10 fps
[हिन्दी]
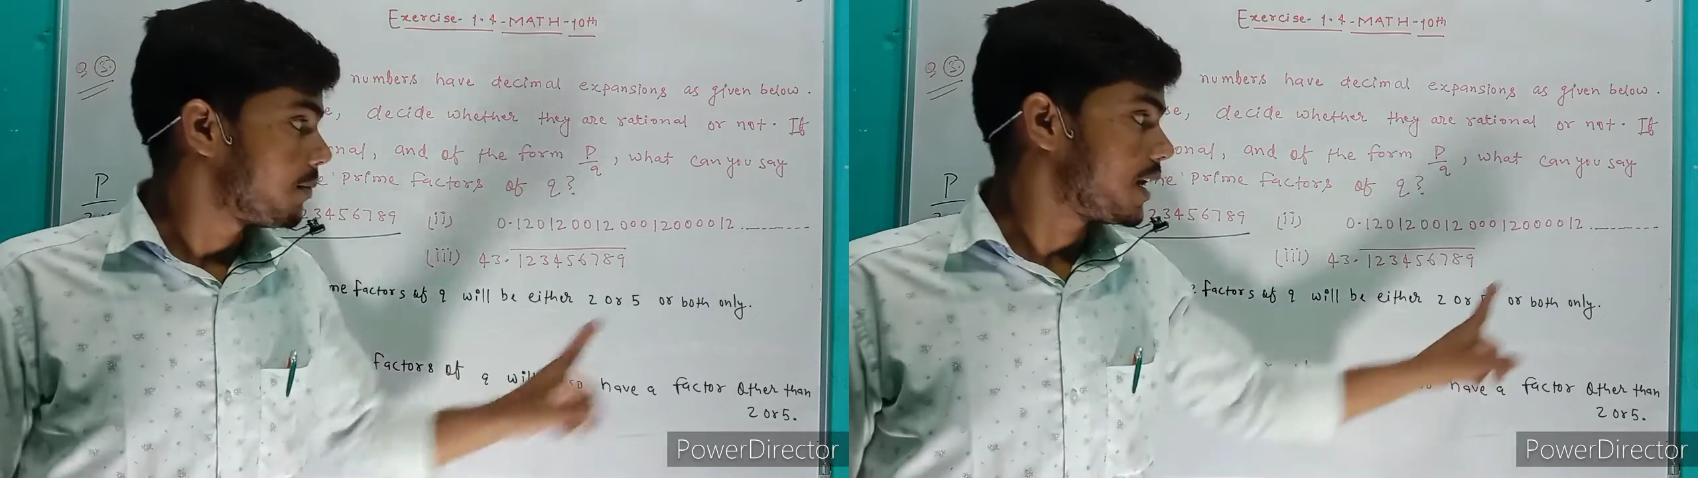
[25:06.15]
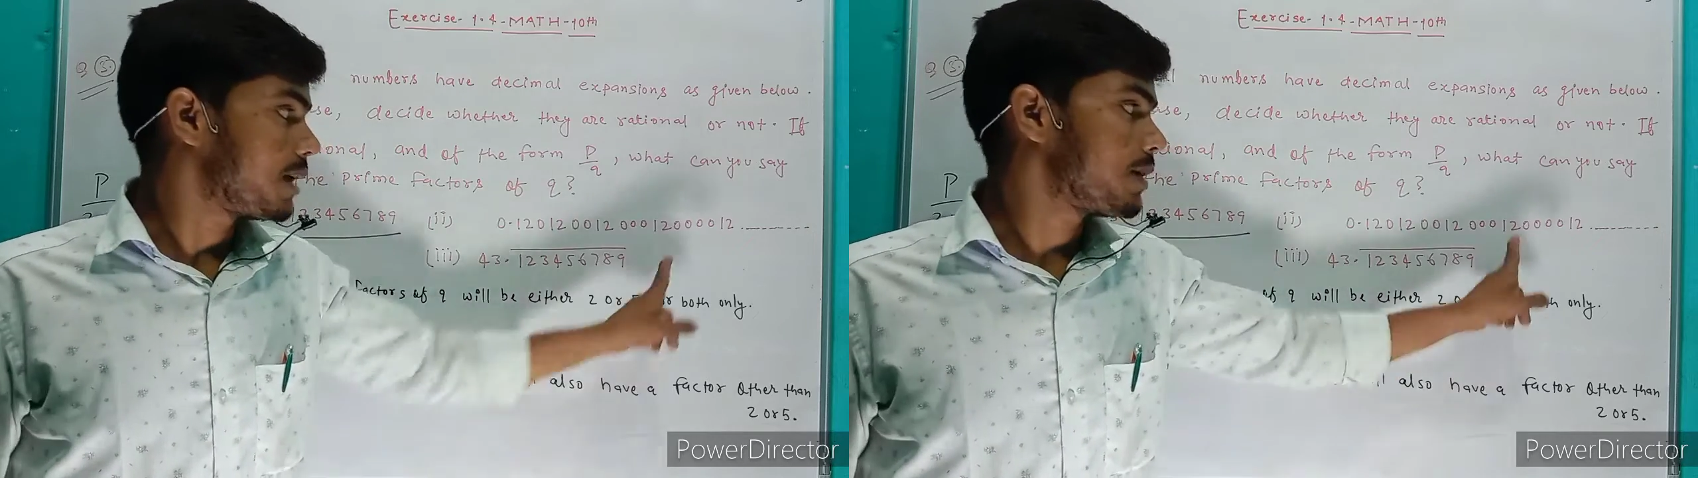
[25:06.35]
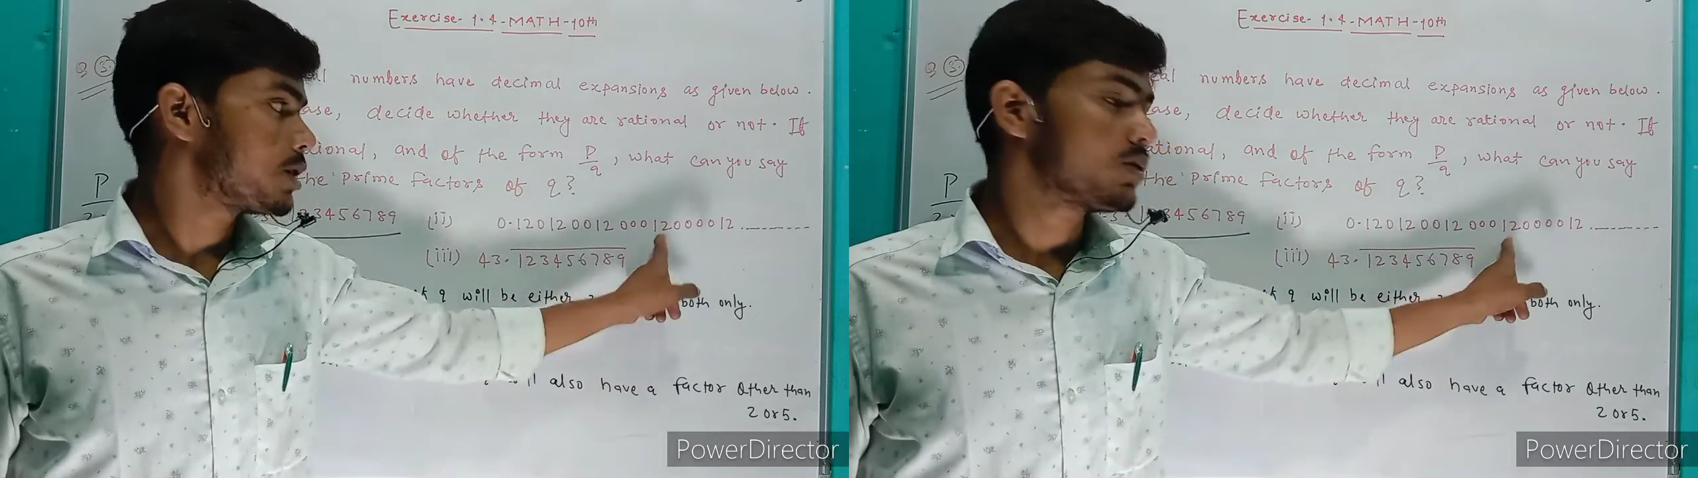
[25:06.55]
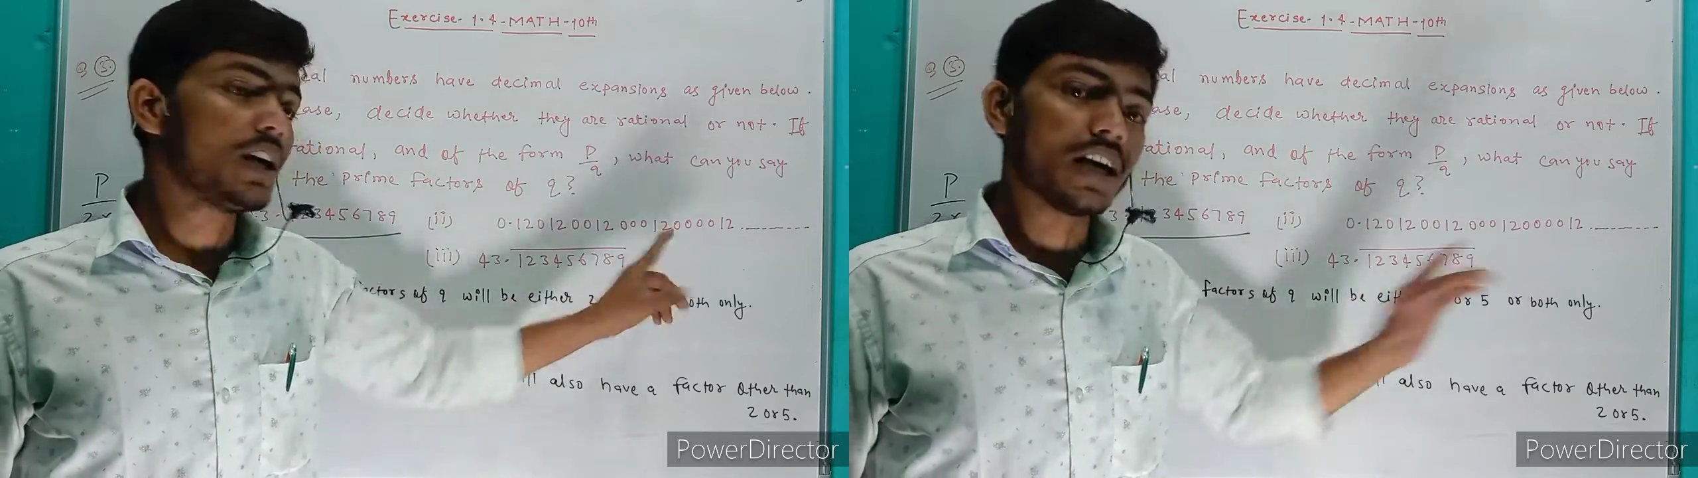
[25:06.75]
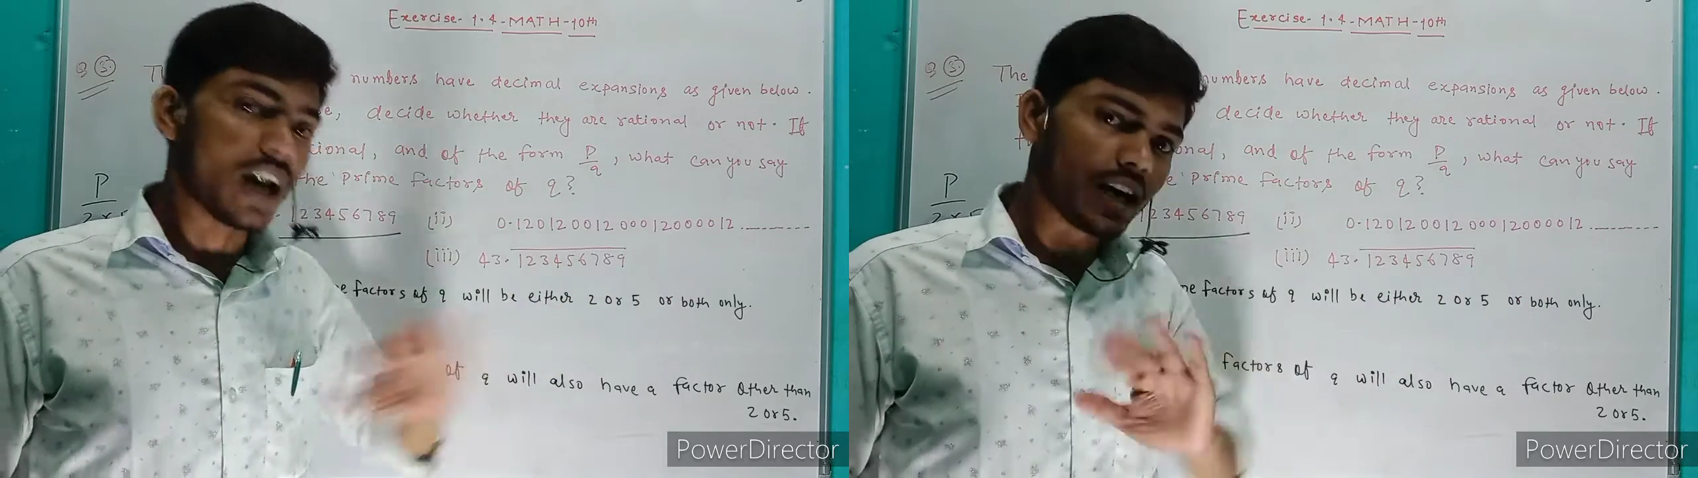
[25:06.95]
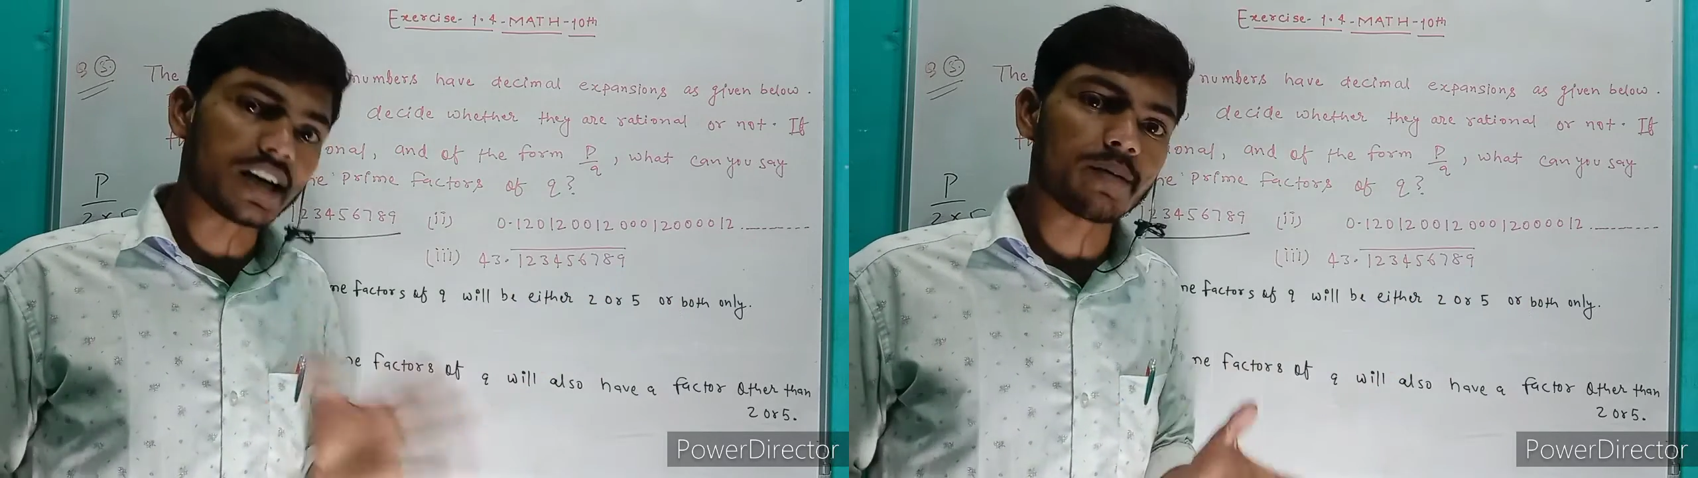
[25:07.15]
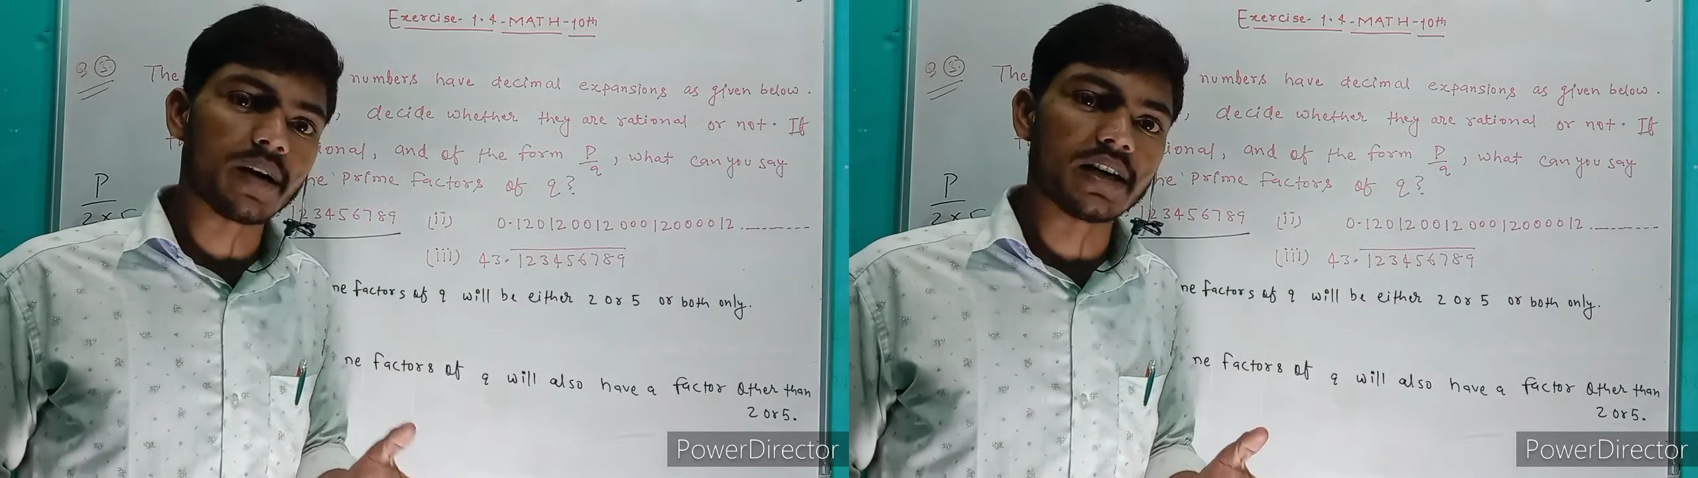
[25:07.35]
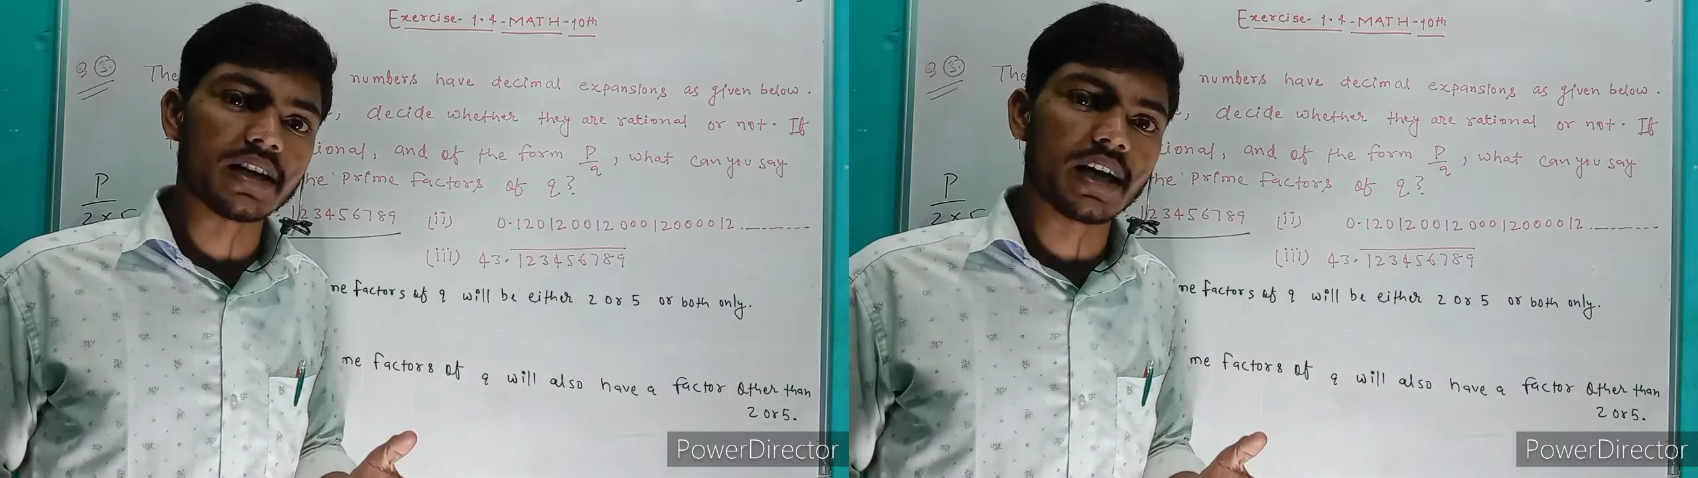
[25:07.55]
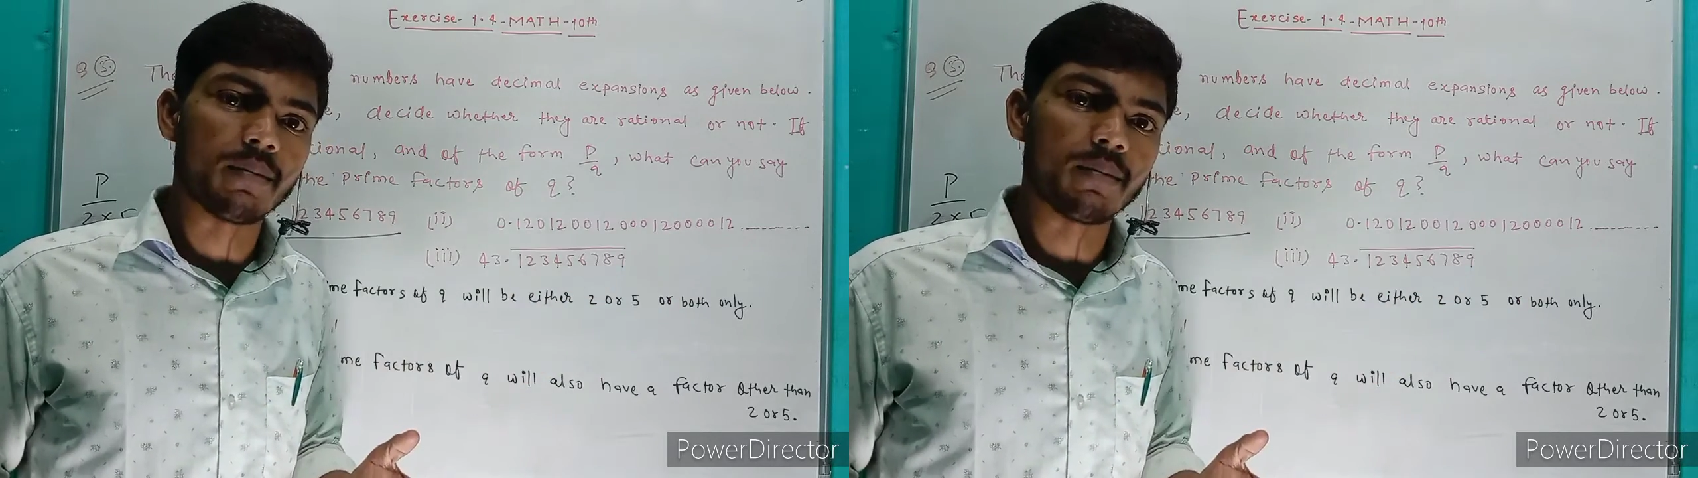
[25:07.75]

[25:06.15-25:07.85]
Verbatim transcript: पहला बात तो ये नन टर्मिनेटिंग